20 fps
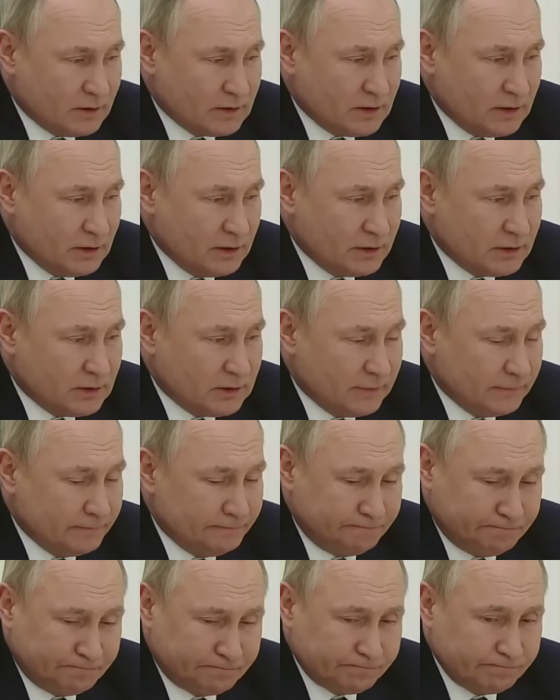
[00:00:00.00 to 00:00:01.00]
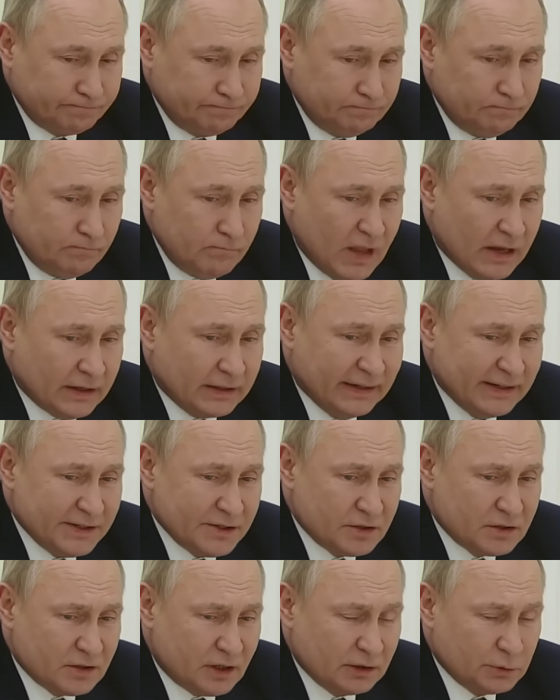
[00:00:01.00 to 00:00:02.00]
D'accord.
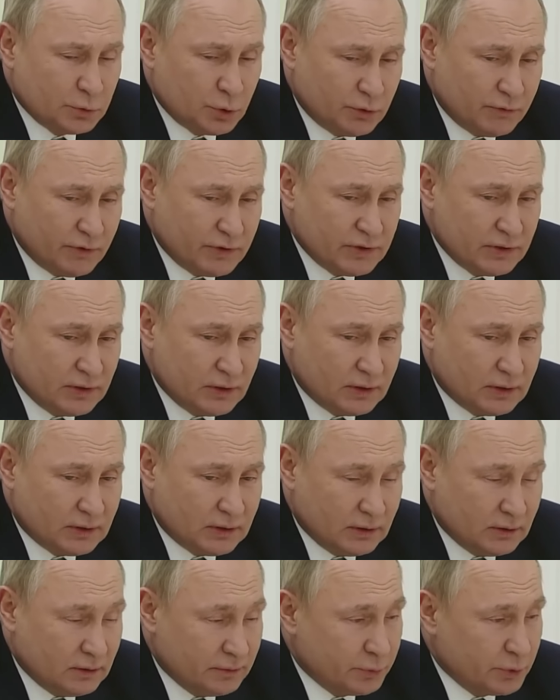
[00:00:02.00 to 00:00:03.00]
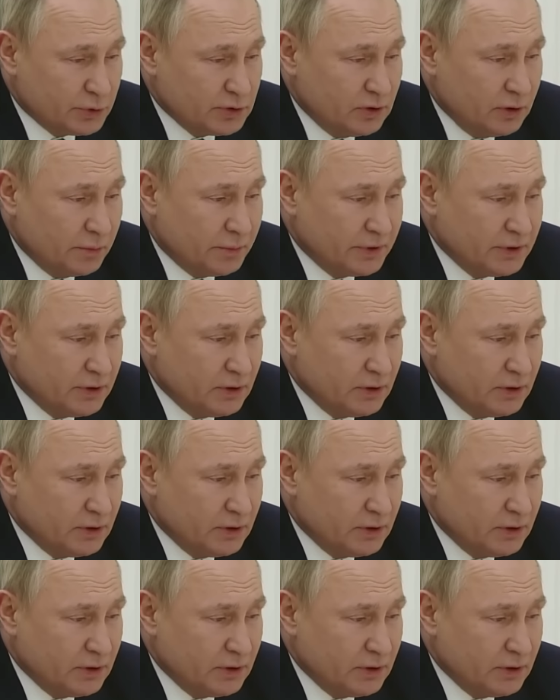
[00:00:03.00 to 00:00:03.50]
Parlez-moi un peu de votre